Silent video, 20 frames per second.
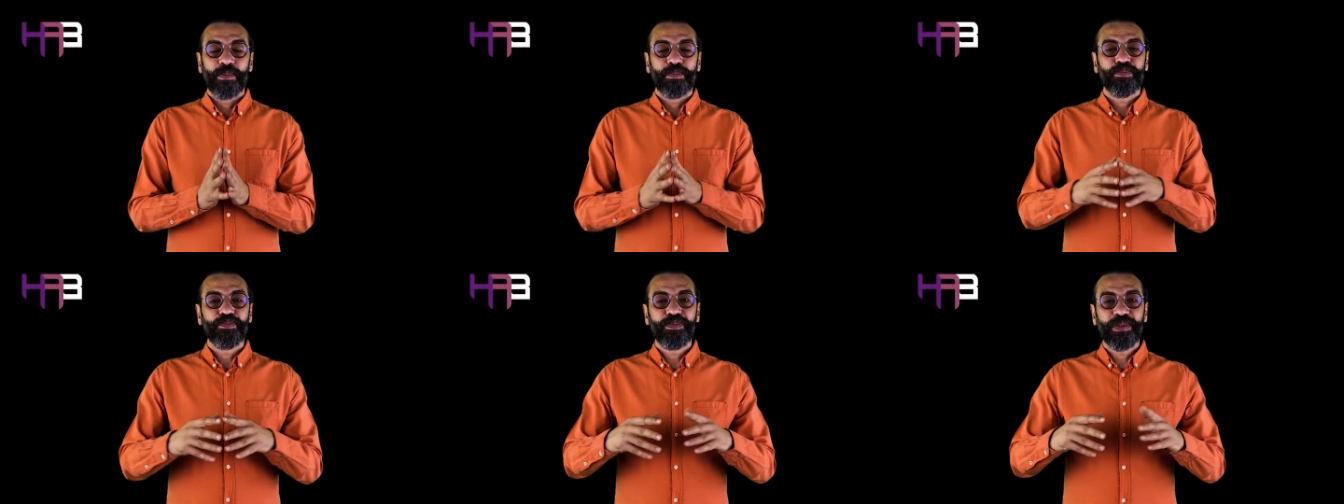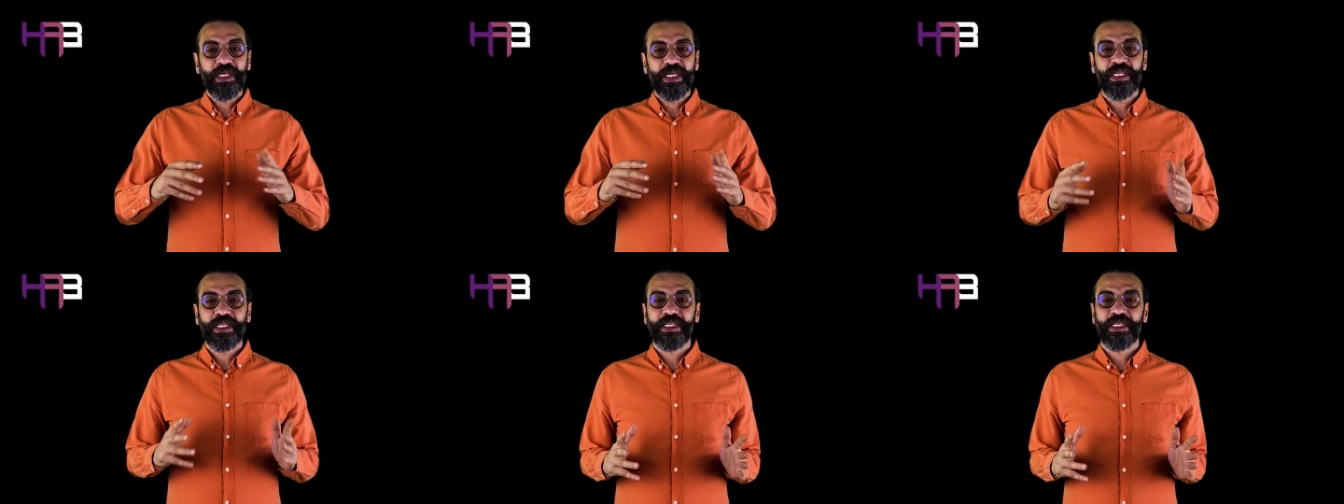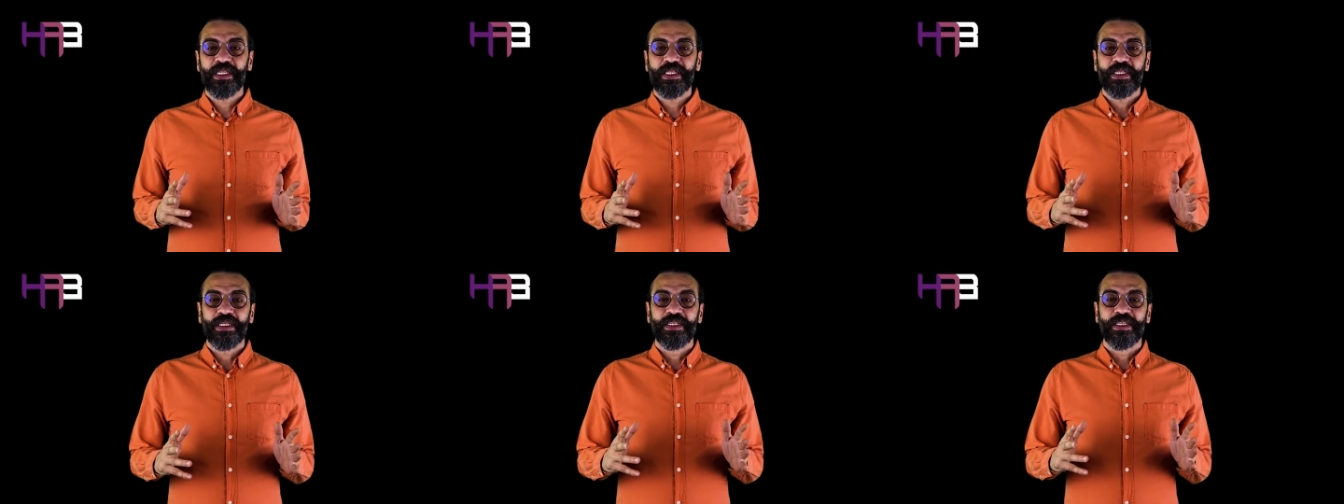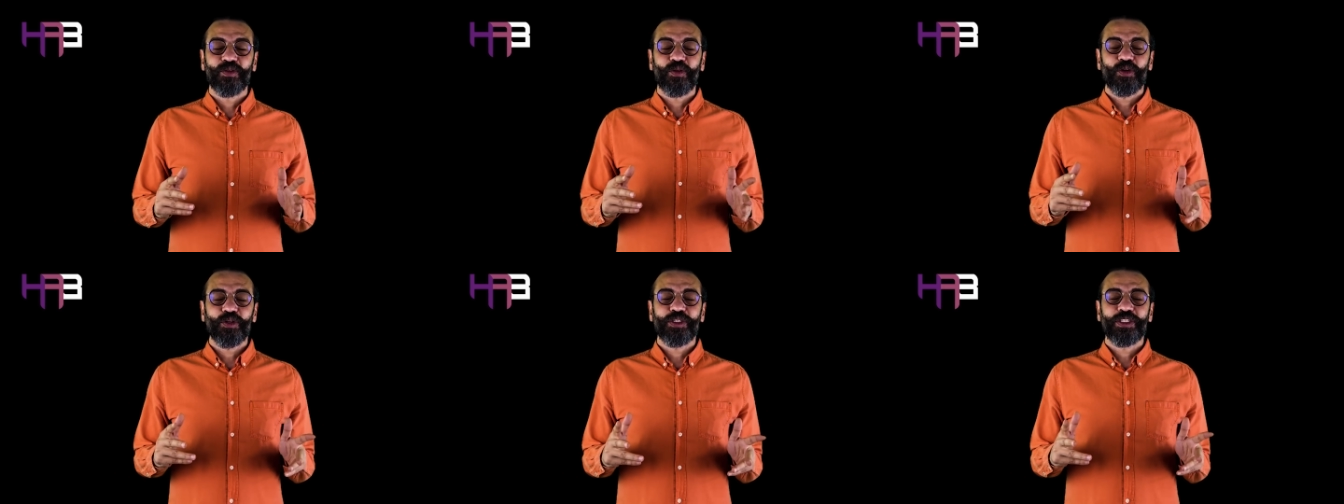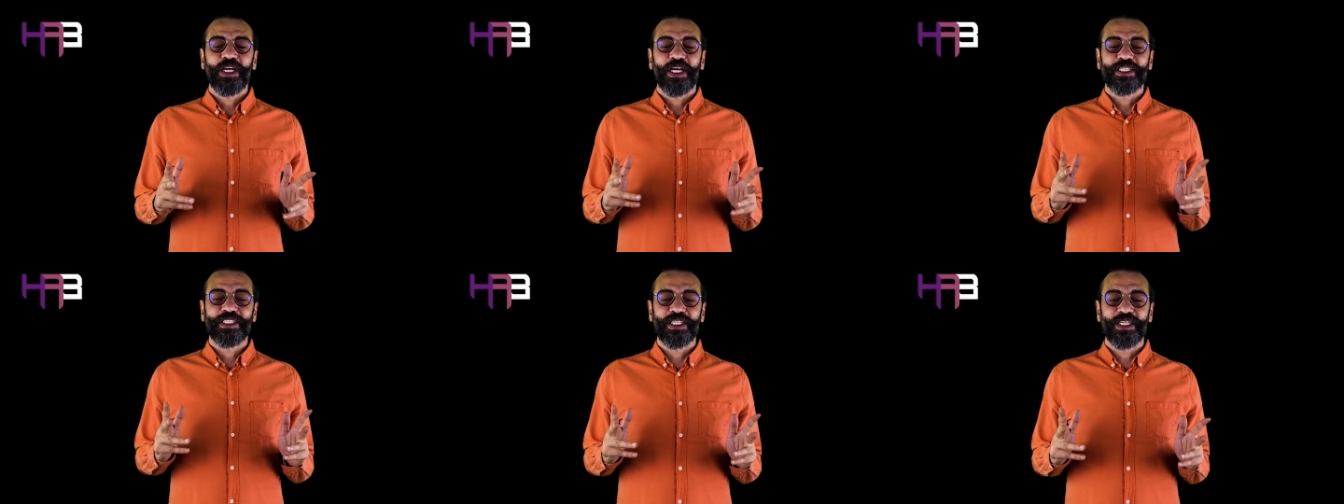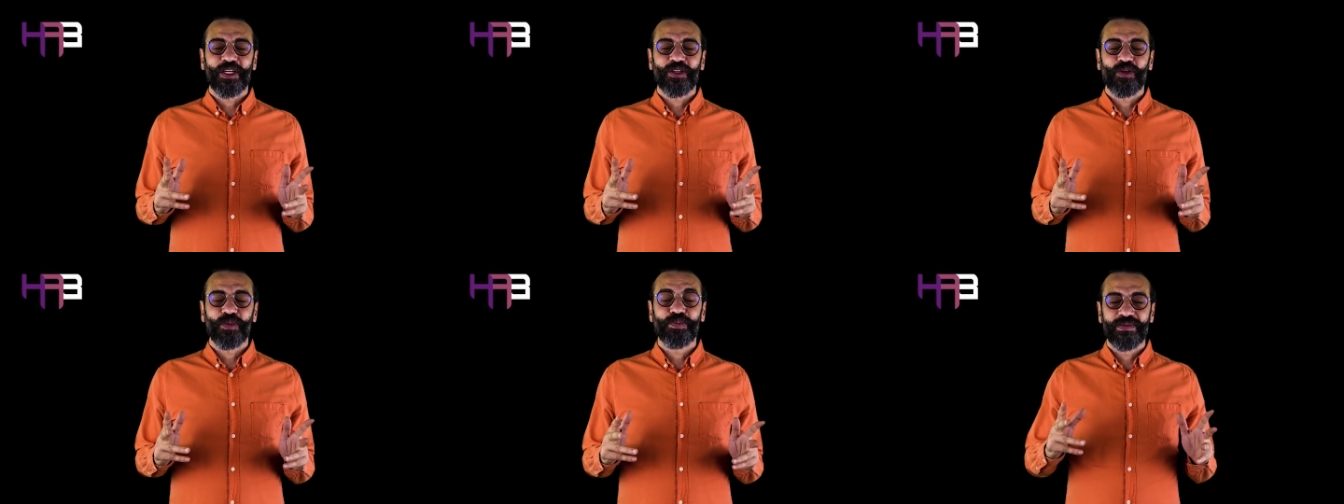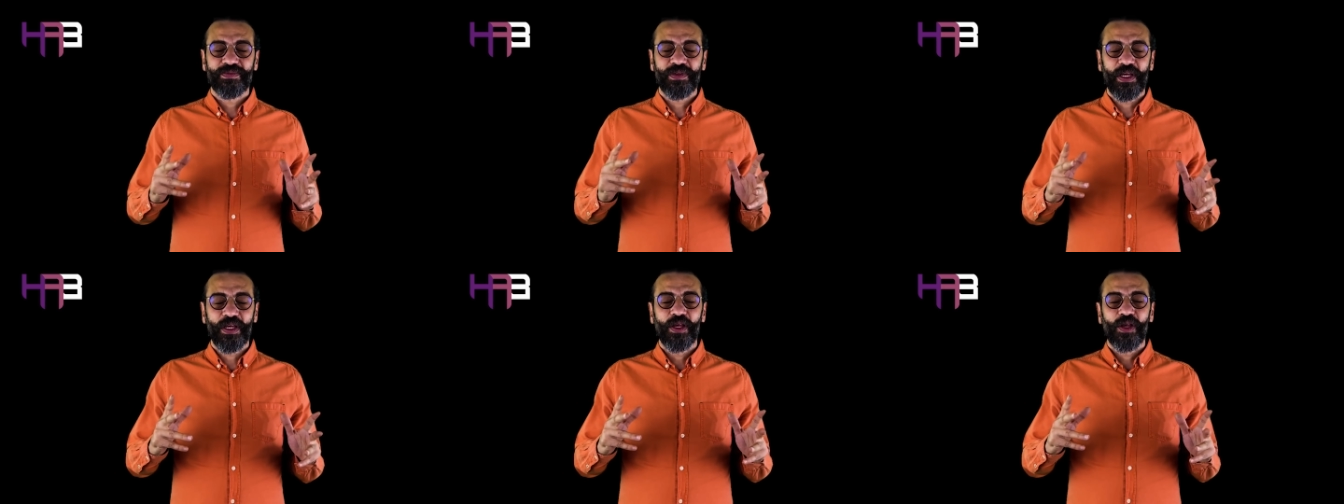bir yıl koşuya hazırlanıyor
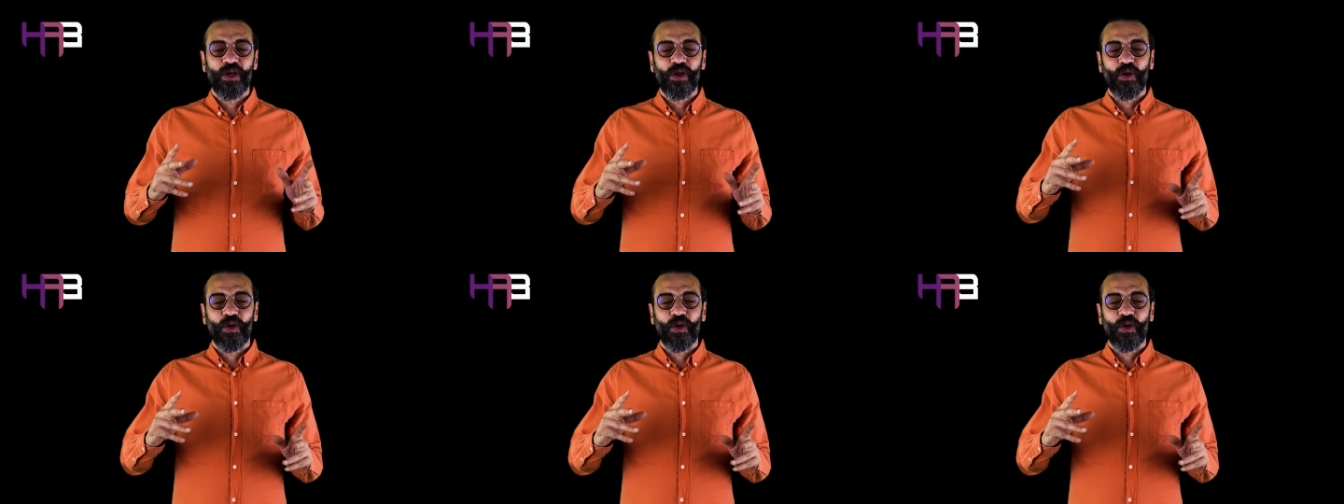ve